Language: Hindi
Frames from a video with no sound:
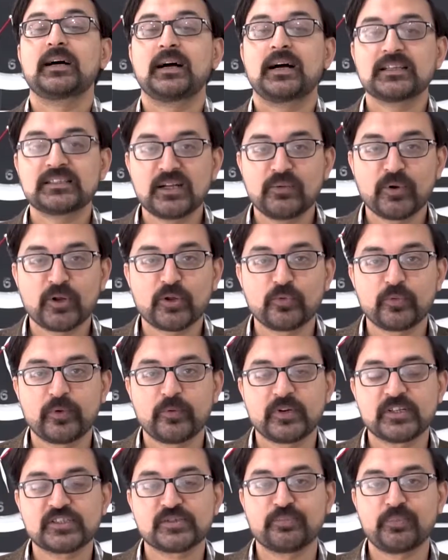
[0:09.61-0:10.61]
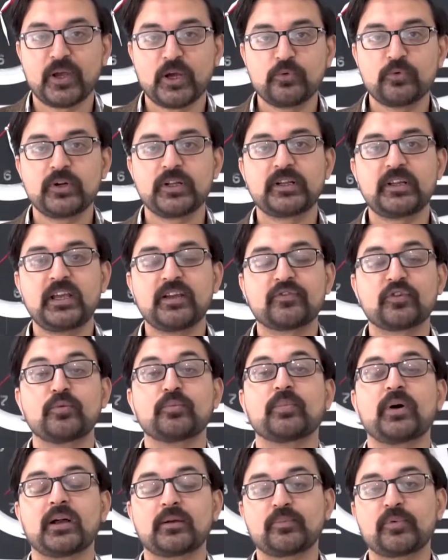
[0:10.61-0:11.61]
असल व्यूवर्स मैं हूं अतीक फ्रॉम
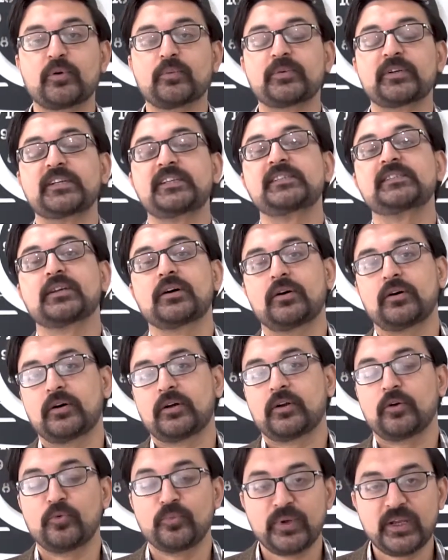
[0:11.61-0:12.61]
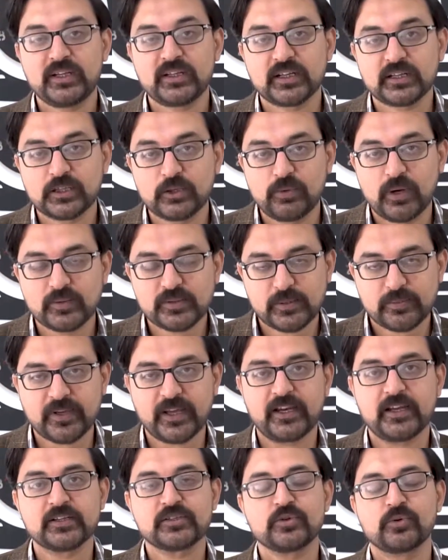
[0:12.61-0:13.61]
बर्ग प्रॉपर्टीज़ और उम्मीद करता हूं आप सब
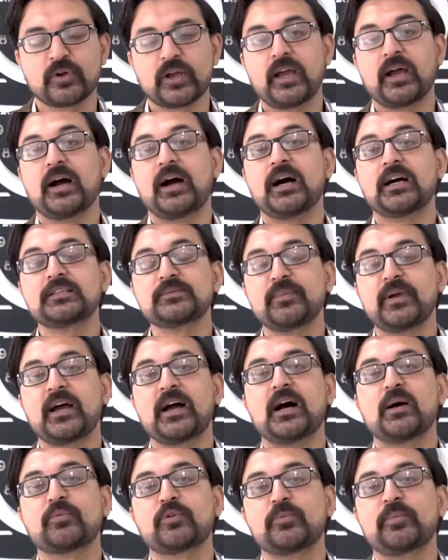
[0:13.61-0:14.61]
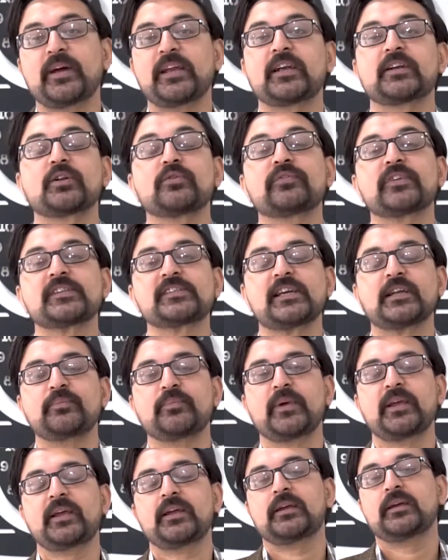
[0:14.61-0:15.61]
खैरियत होंगे आज मैं आपको बैरिया टाउन फेज
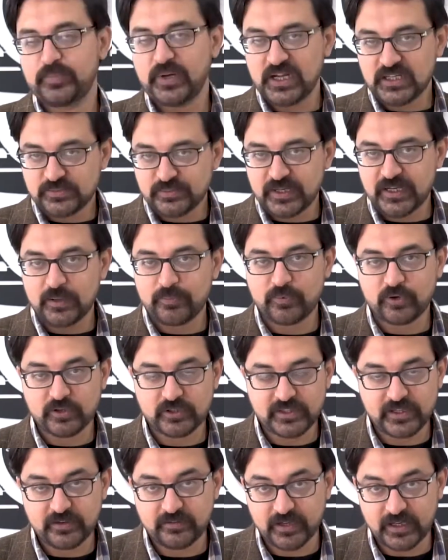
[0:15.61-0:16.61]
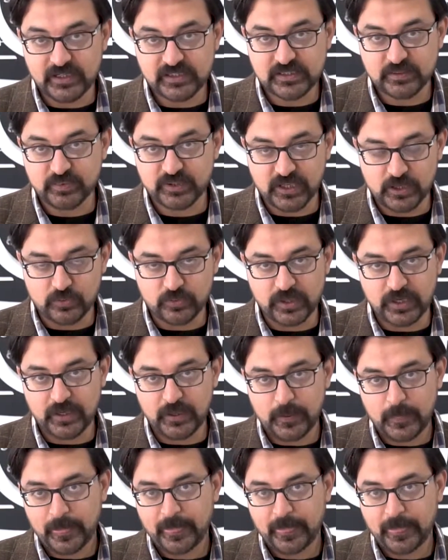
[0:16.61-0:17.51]
में पाँच मरला प्लॉट के हवाले से बताऊंगा